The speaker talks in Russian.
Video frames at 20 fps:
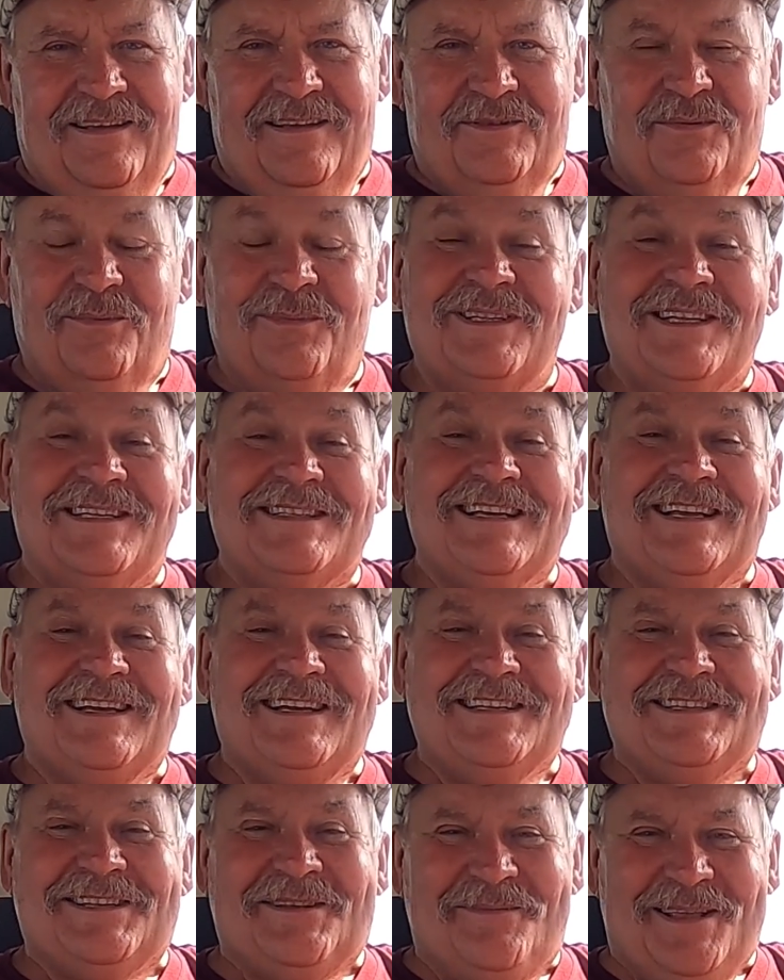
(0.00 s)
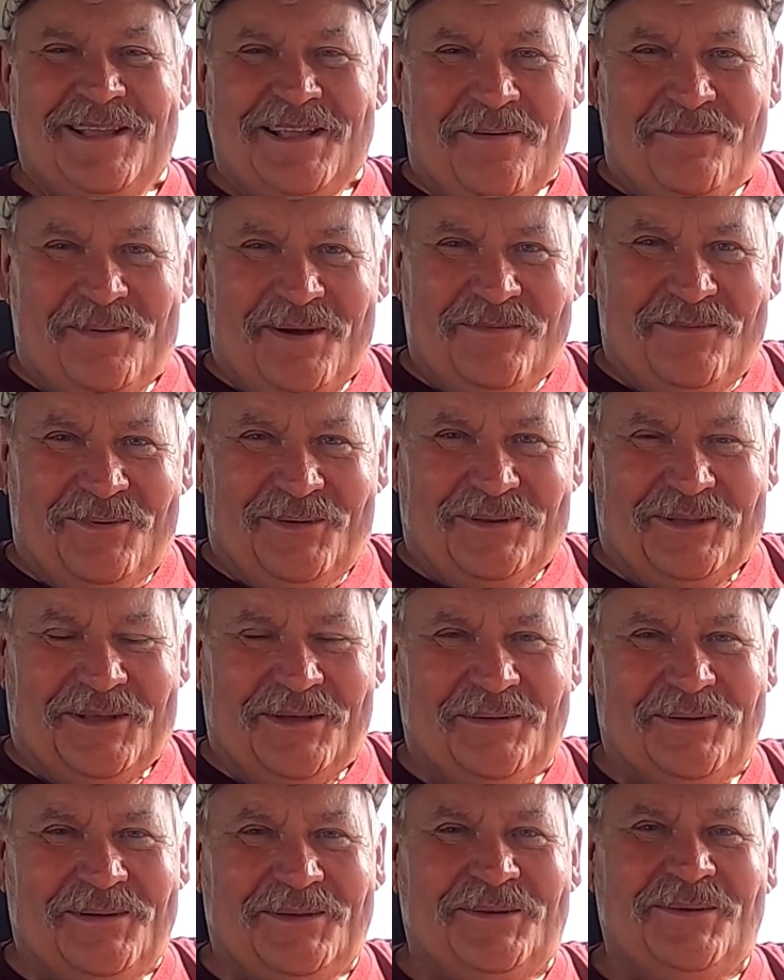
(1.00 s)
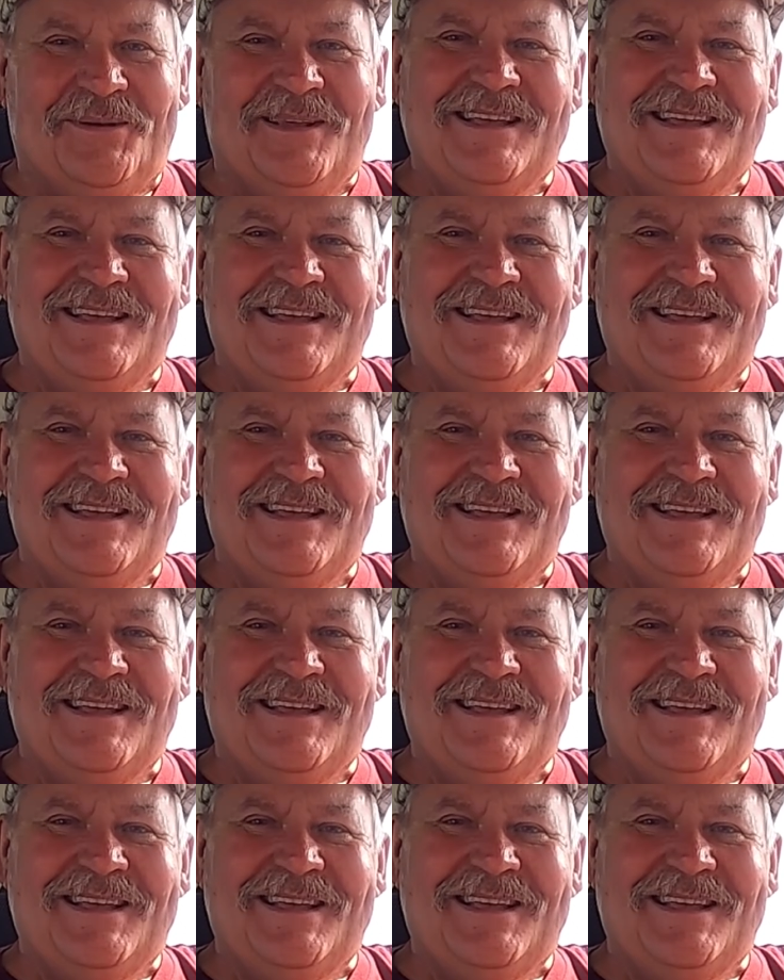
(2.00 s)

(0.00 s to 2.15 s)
Но ну, мотоциклисты меня поймут, кто